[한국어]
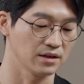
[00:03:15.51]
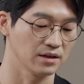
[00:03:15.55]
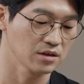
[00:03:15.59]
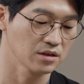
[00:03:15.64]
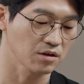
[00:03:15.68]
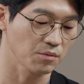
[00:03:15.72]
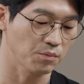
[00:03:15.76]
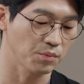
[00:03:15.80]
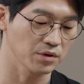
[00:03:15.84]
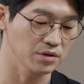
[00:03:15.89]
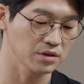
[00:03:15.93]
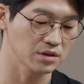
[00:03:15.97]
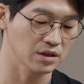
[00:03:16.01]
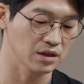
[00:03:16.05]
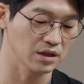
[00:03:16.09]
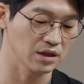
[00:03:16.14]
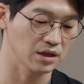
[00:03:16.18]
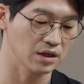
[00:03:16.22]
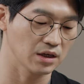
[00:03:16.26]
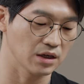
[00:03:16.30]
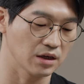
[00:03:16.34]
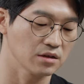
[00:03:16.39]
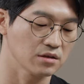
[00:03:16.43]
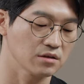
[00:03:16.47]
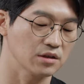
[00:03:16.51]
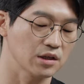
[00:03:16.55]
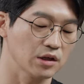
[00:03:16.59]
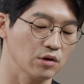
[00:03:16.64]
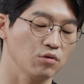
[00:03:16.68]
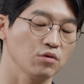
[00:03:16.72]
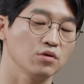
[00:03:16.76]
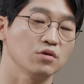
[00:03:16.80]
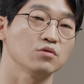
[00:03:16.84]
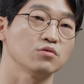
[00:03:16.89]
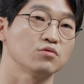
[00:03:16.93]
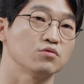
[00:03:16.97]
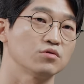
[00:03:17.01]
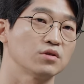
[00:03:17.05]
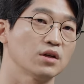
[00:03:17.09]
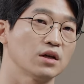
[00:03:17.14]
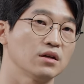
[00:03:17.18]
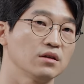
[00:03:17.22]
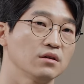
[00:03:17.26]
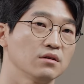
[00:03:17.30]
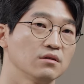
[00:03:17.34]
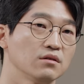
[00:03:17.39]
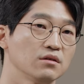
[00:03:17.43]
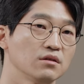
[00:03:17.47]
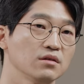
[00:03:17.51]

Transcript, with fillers: 첫 번째 스테로이드 주사는